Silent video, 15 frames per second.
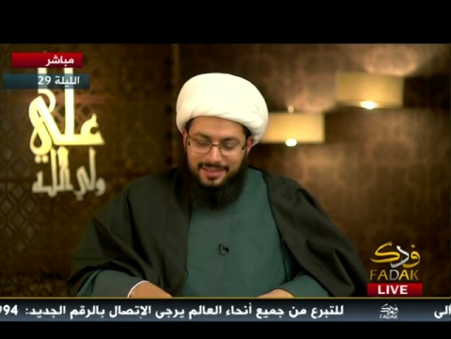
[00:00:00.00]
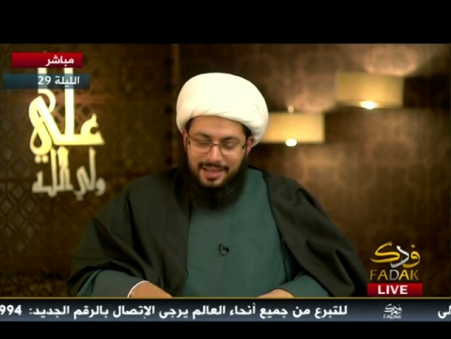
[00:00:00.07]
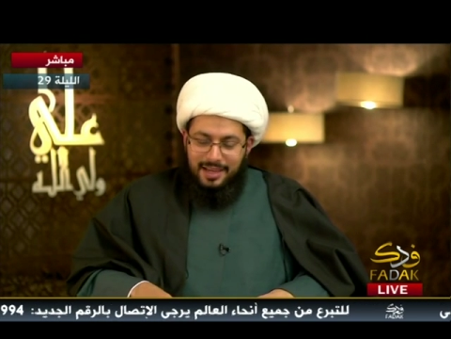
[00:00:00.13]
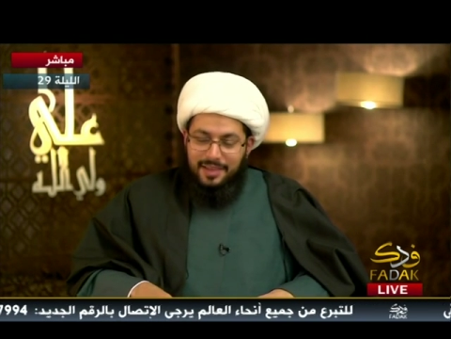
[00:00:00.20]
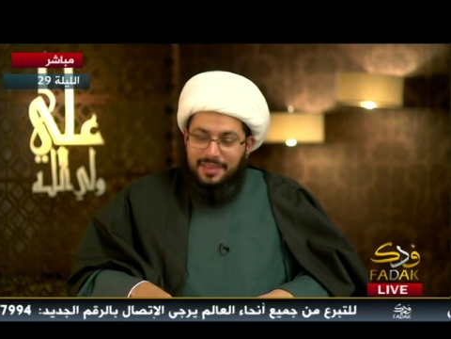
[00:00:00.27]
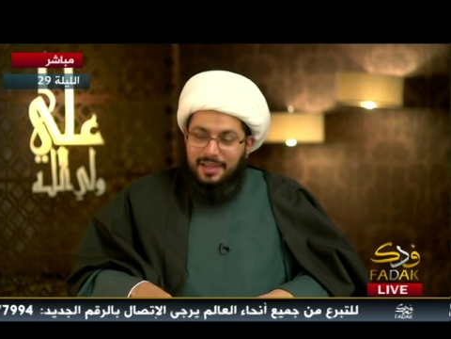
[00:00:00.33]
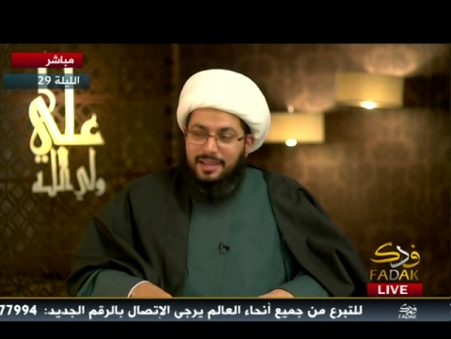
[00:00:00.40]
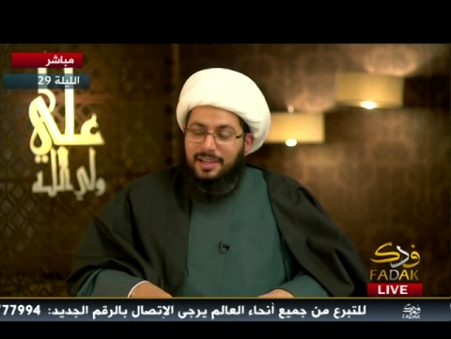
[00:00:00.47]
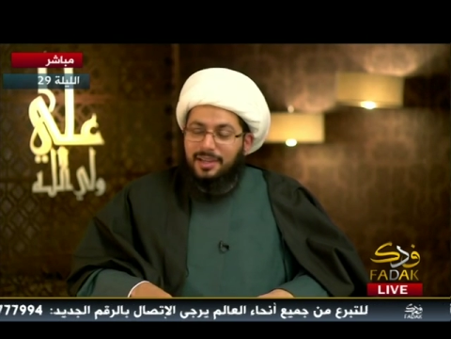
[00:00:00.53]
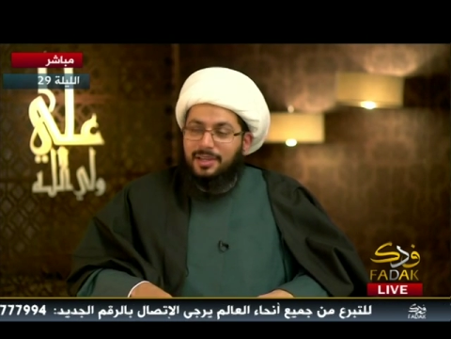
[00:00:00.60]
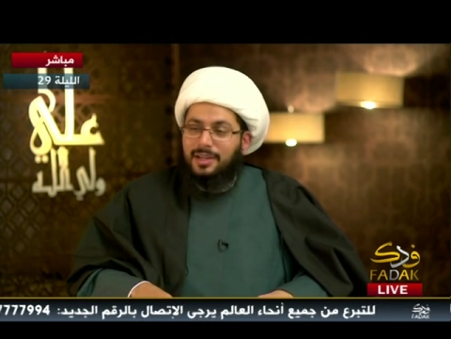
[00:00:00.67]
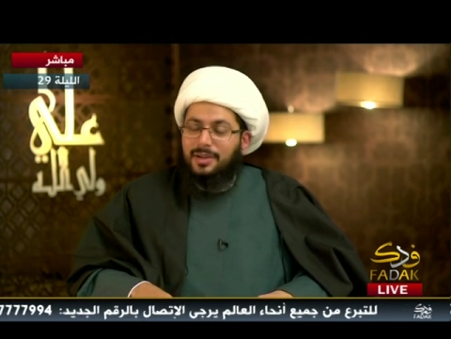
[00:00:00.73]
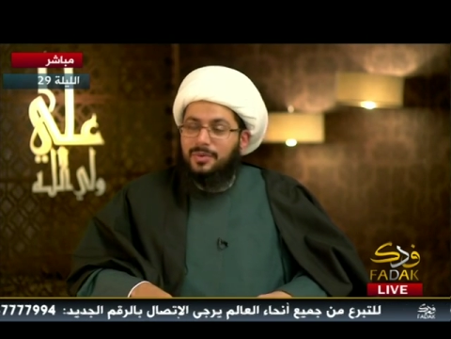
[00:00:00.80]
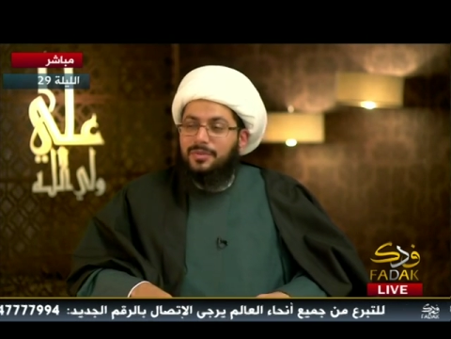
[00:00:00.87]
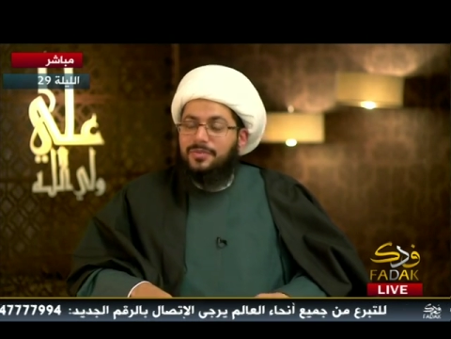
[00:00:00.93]
هذا
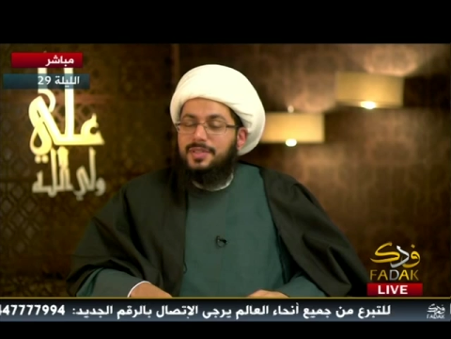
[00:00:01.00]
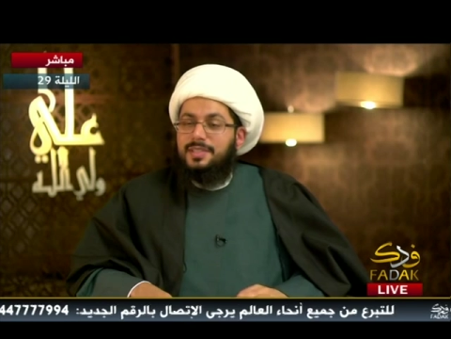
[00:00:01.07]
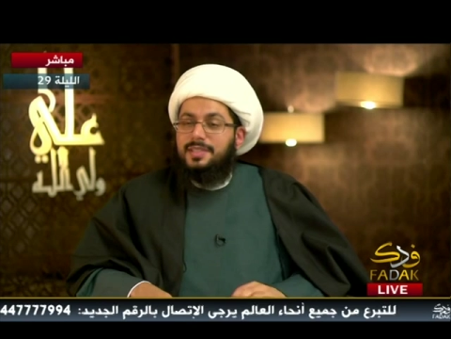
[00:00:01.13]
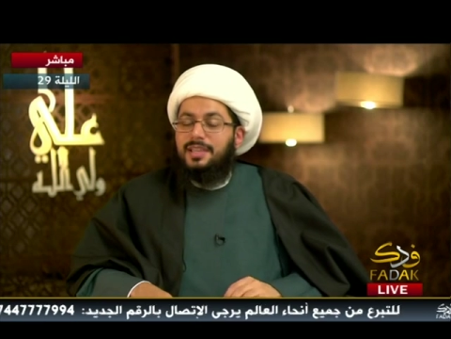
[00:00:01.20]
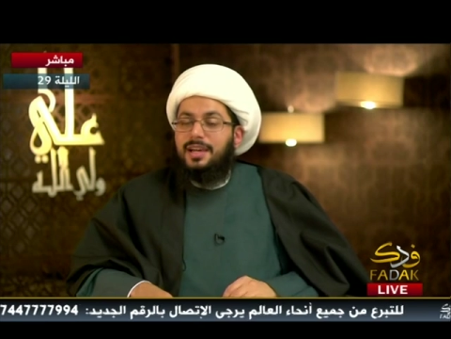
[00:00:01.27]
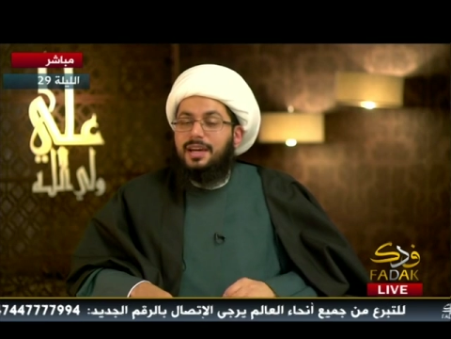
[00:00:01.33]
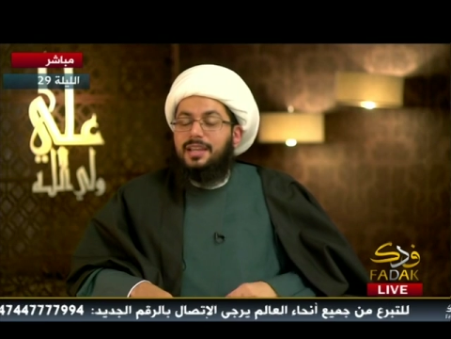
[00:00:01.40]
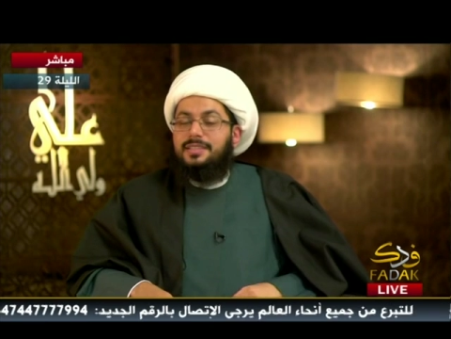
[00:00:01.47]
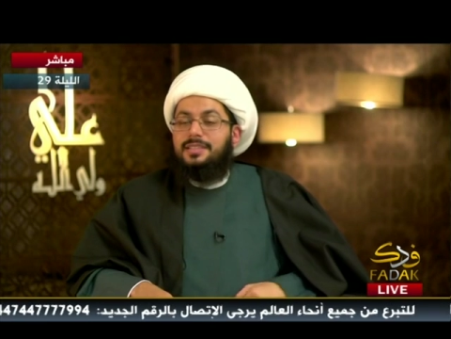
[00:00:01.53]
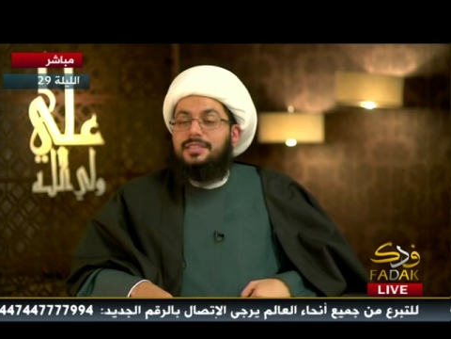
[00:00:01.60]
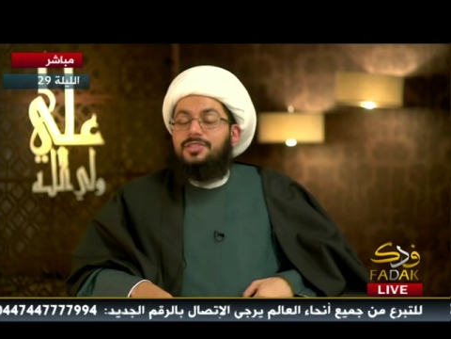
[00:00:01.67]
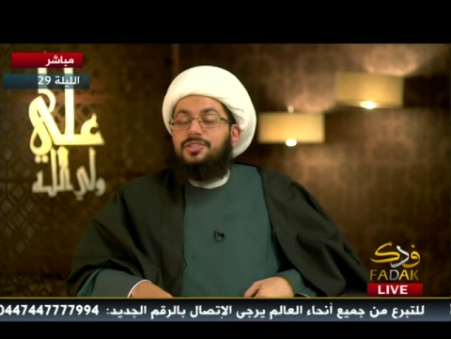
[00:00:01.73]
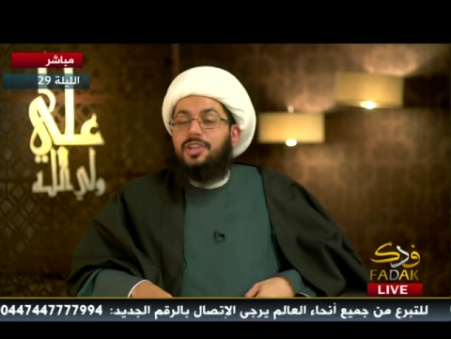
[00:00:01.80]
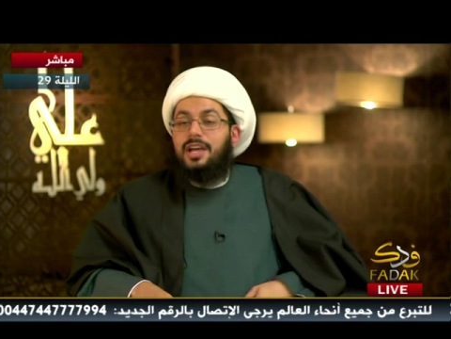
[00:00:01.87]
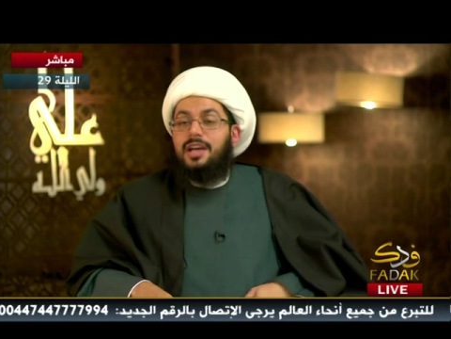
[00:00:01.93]
نقراه في الزياره
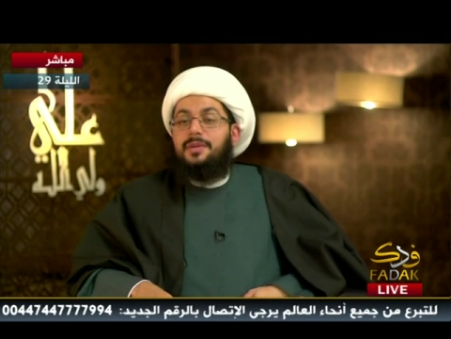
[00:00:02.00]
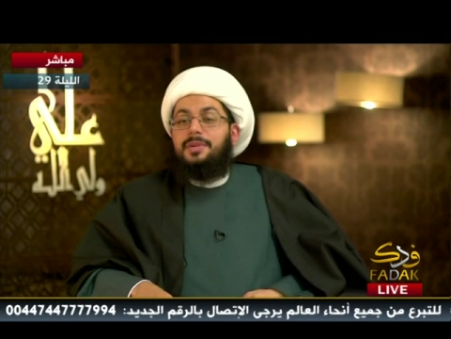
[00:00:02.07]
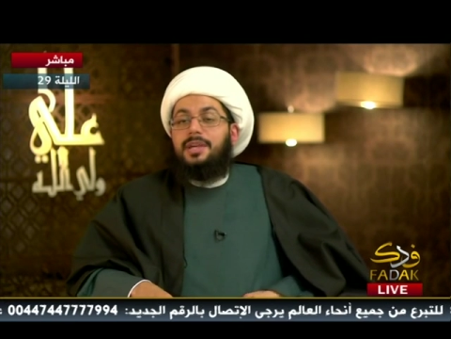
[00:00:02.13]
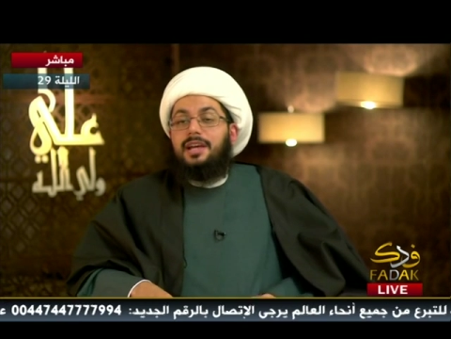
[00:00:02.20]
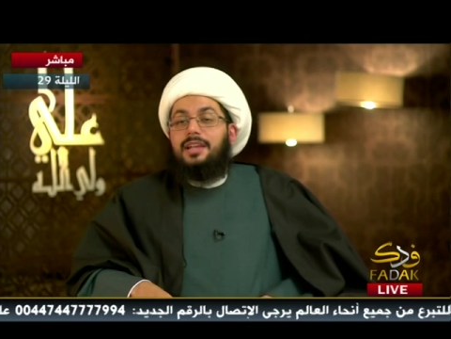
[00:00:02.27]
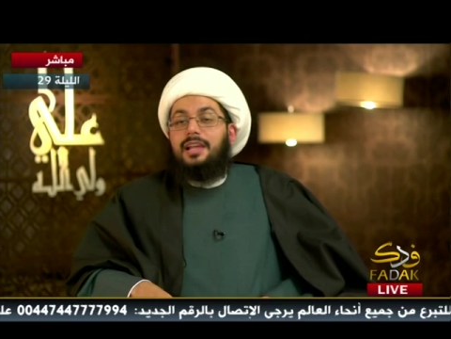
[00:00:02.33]
الجامعه